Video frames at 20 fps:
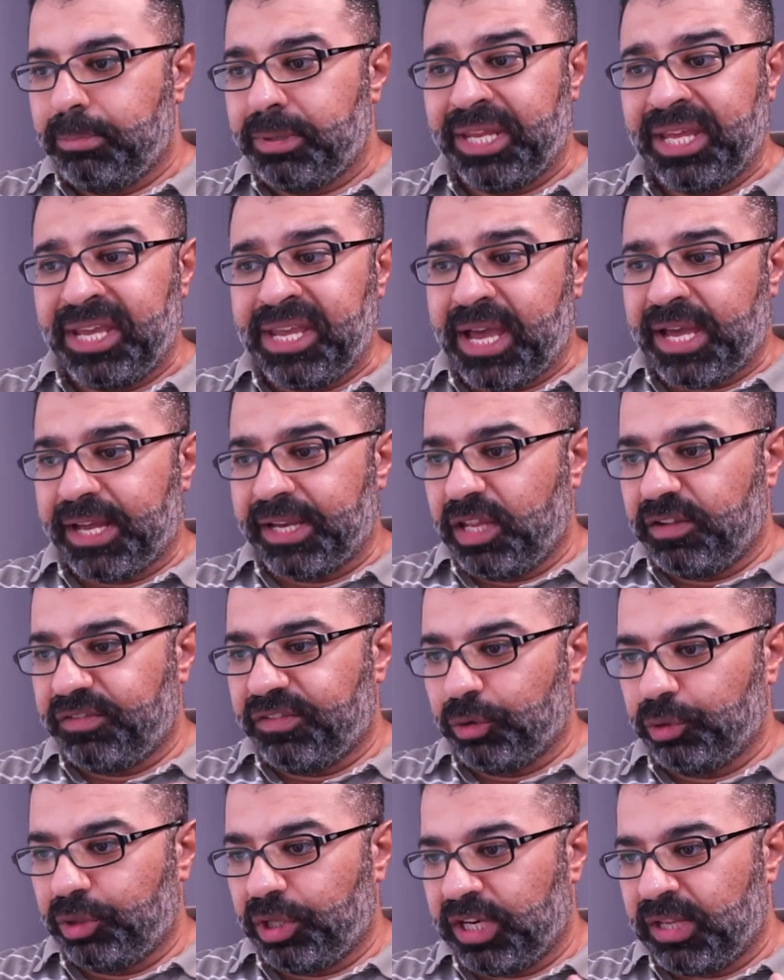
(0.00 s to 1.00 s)
بدايه
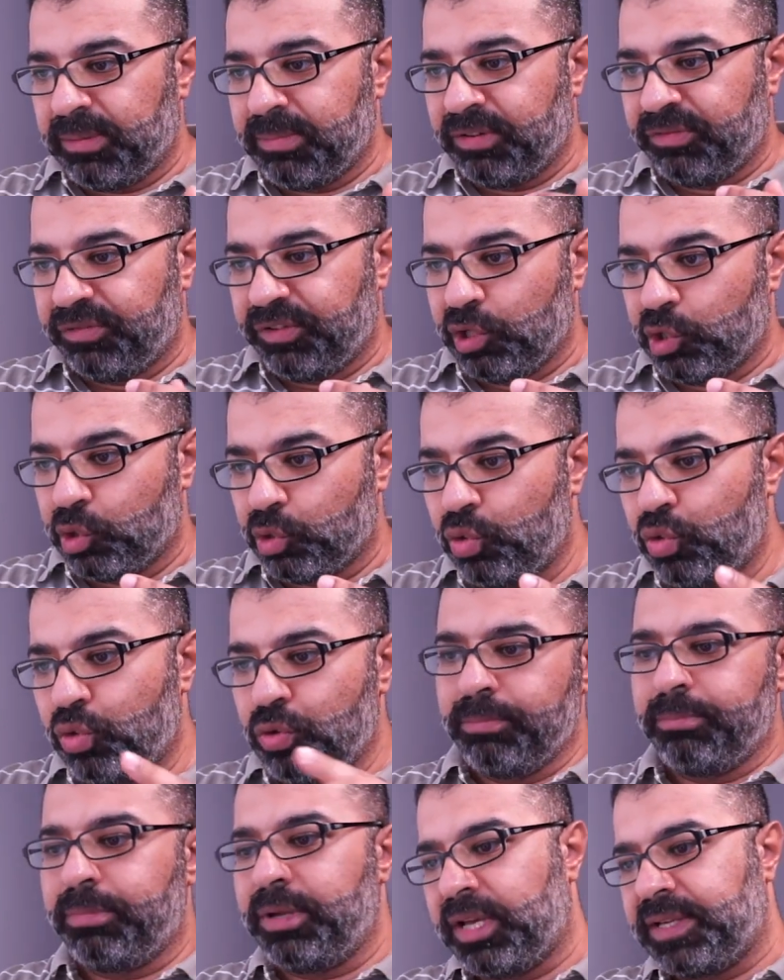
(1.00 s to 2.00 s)
عنيفه وتقريبا في
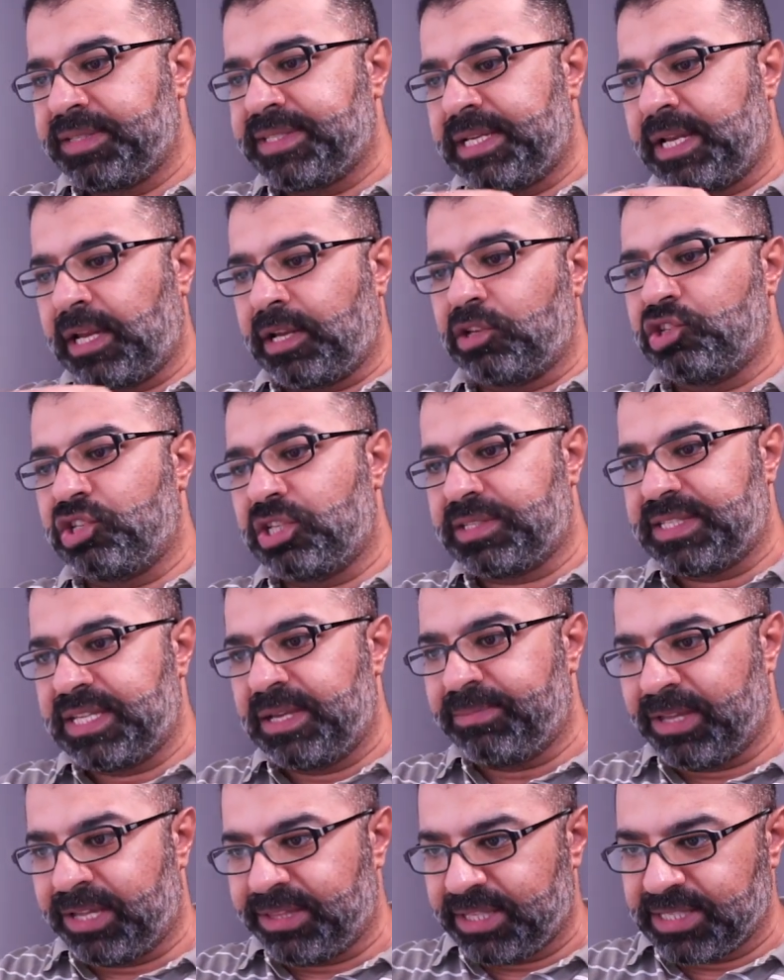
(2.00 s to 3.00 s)
هجوم بيحصل على الشخصيه
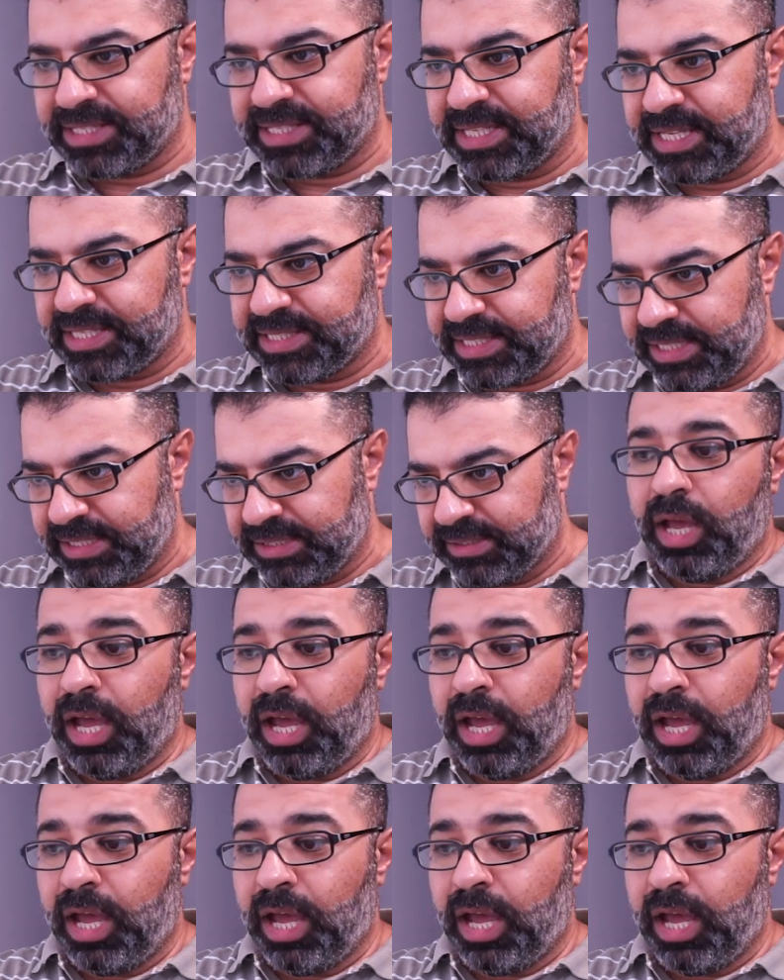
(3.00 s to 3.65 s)
بتاعت اسر ياسين